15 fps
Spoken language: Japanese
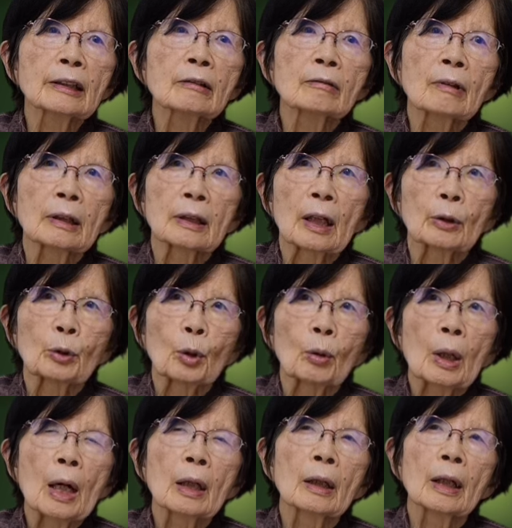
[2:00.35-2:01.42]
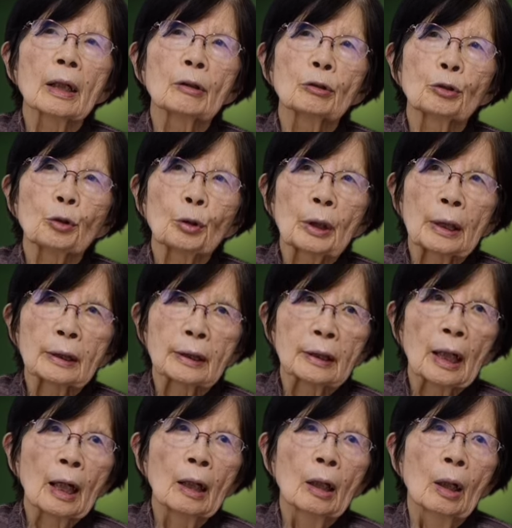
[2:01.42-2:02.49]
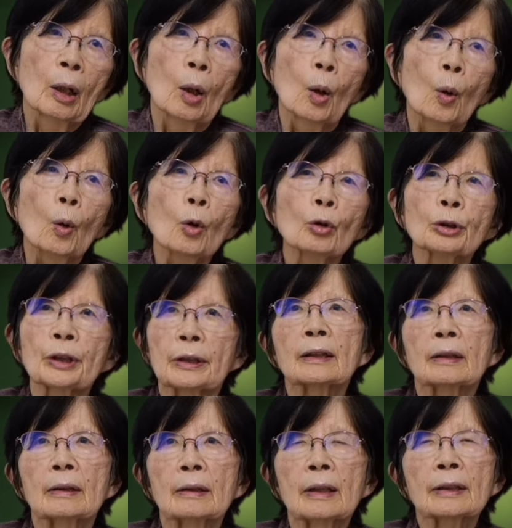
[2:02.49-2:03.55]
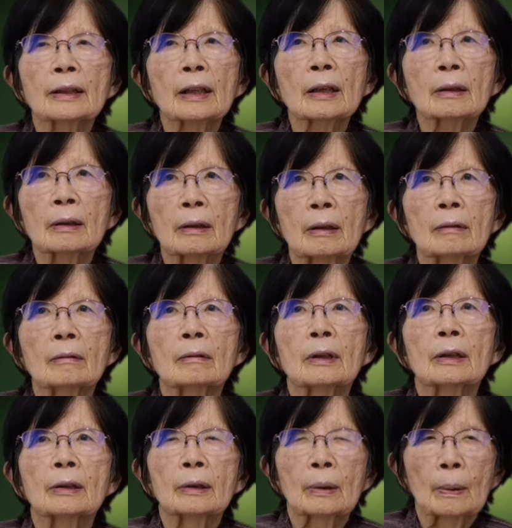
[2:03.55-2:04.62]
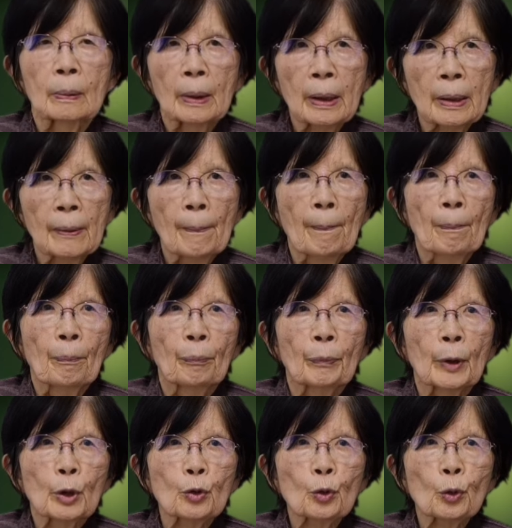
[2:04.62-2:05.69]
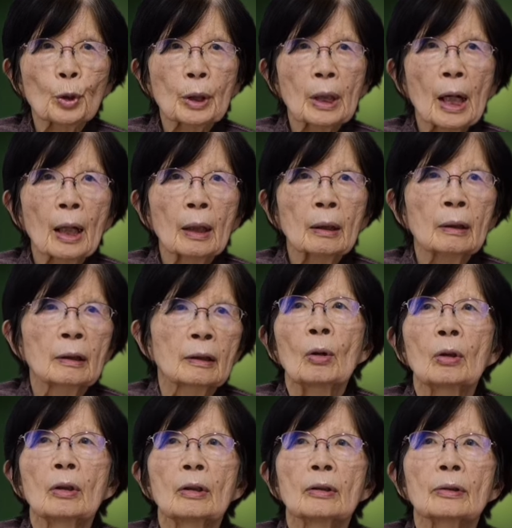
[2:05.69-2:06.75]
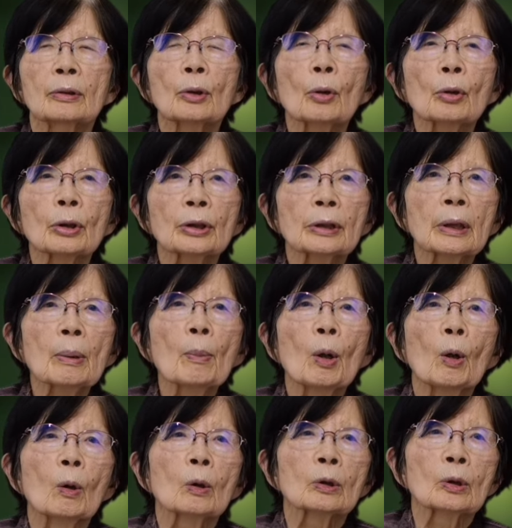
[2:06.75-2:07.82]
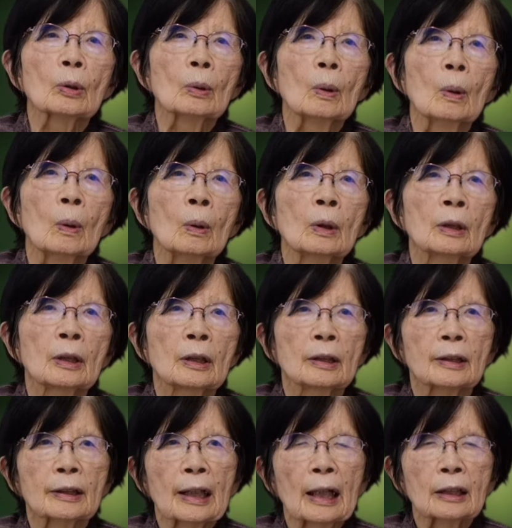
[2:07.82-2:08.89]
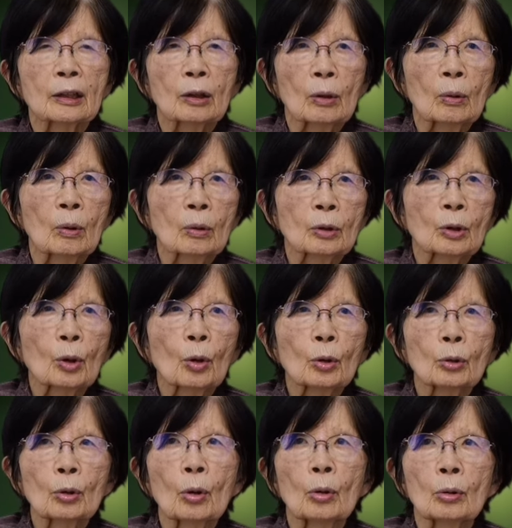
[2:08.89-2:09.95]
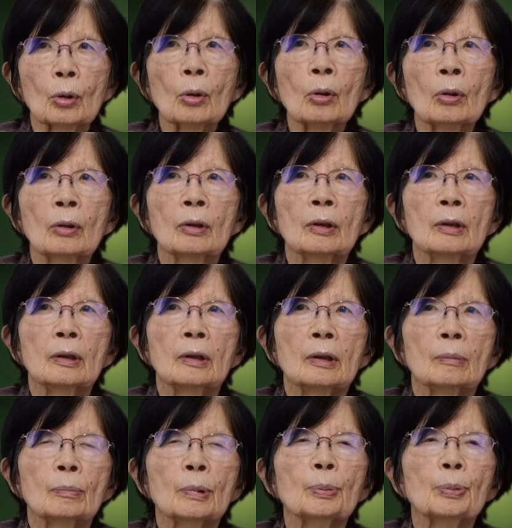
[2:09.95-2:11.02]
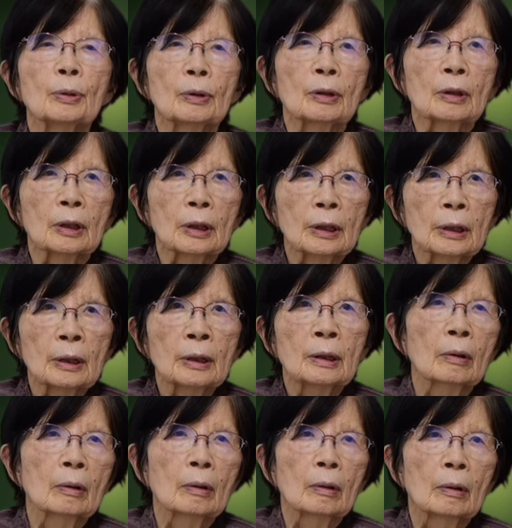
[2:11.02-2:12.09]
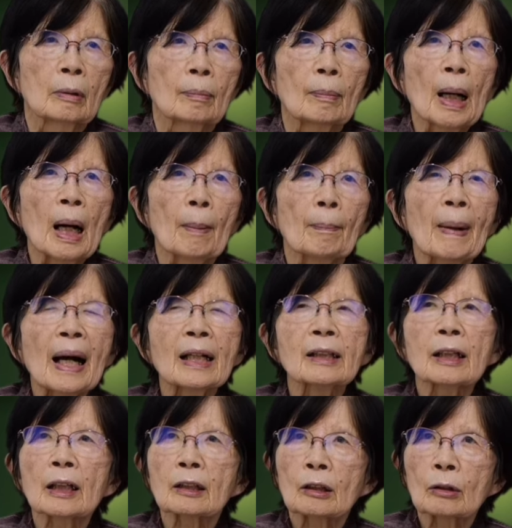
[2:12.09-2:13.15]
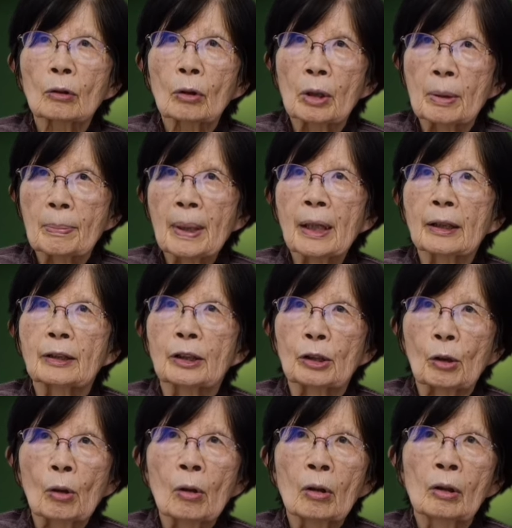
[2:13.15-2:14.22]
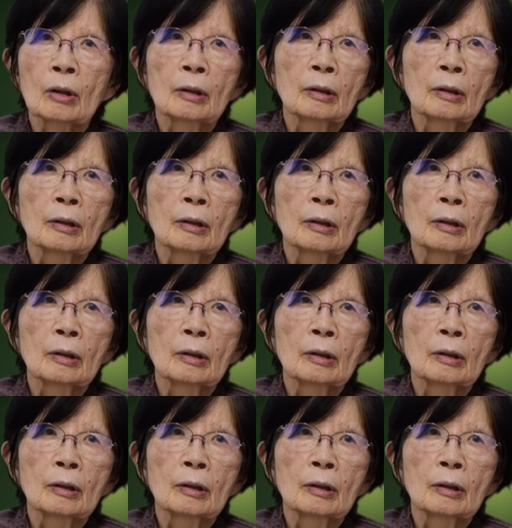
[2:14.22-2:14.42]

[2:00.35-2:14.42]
話だと考える人たちが大勢出ちゃってるんですよね。でそれがどうしてもその最初の想像の部分にまあマイナスのイメージを